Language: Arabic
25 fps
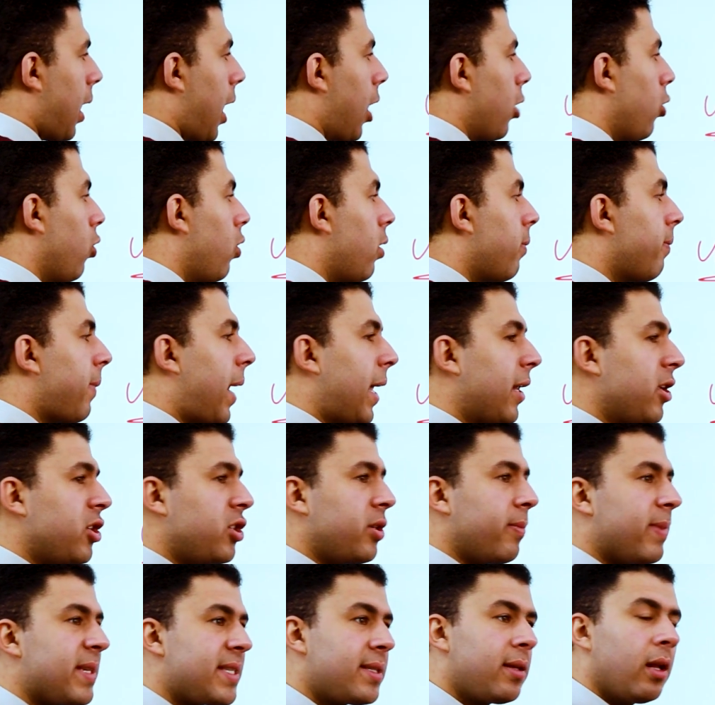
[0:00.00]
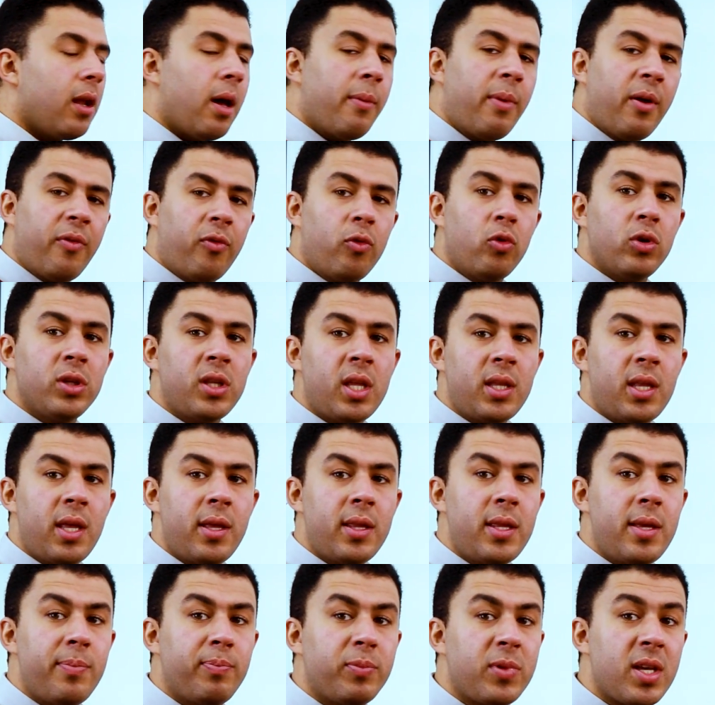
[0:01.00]
قال لهم معلش بس الابر فور دي
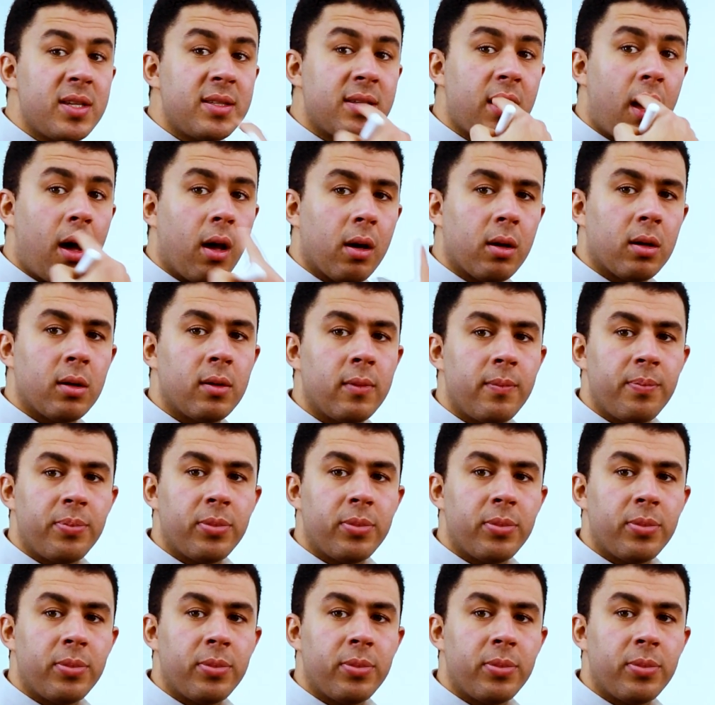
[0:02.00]
دي, دي بتظهر